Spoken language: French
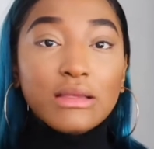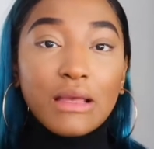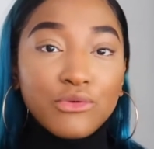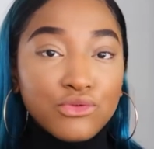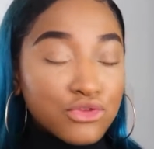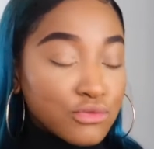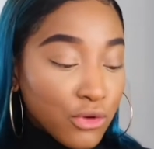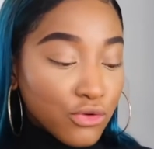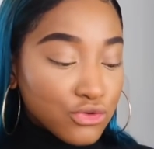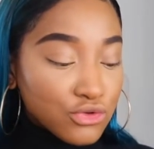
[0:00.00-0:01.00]
D'habitude je
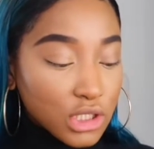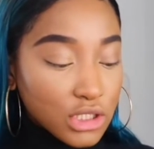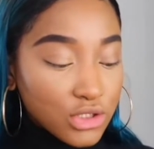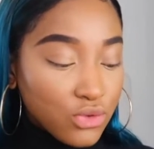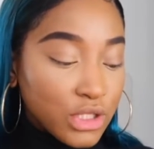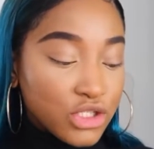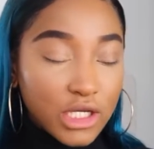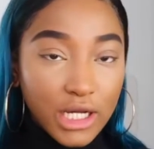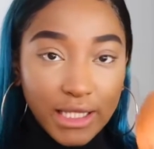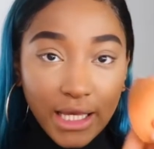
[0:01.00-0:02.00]
prends toujours euh, celui de
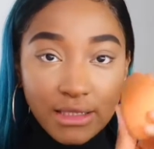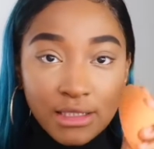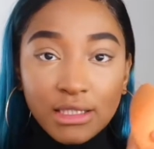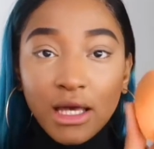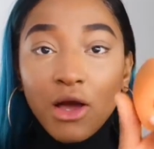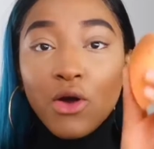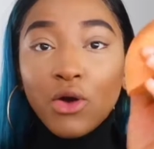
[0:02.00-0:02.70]
chez Real Technique.